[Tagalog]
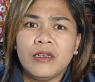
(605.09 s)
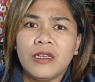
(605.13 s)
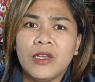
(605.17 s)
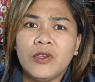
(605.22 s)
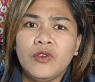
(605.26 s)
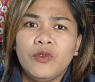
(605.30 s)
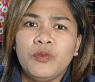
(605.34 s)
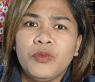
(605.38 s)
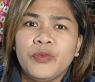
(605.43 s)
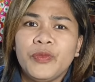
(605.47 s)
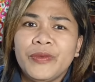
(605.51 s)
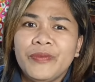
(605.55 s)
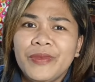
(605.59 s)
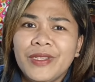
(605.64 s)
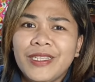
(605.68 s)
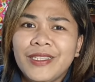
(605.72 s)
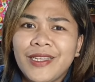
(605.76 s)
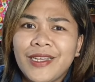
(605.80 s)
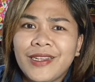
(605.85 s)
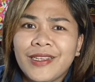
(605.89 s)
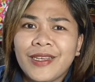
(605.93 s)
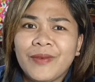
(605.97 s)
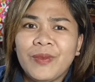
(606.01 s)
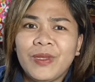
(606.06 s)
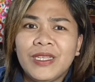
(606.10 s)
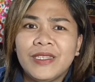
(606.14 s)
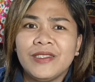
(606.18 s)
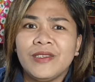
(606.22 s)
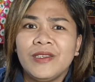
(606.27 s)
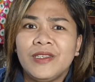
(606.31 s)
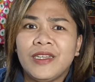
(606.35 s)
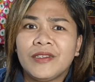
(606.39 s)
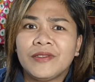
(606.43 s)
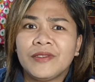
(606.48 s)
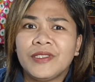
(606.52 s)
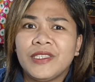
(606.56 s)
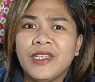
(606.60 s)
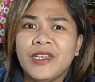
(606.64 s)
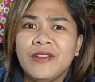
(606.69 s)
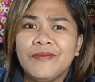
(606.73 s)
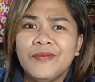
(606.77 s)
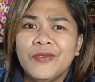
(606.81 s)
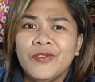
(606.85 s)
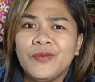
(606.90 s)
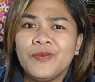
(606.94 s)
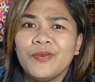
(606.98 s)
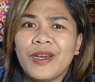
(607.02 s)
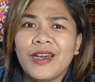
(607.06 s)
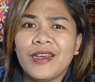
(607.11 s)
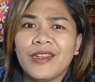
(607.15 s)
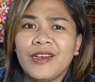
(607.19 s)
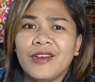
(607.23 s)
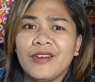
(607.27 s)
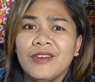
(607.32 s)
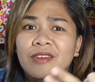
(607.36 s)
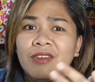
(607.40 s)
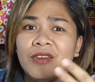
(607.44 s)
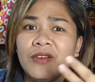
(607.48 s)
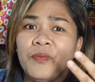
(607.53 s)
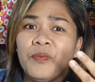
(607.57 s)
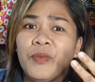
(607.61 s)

Ngayon, bumibili na rin kami ng silang cellphone para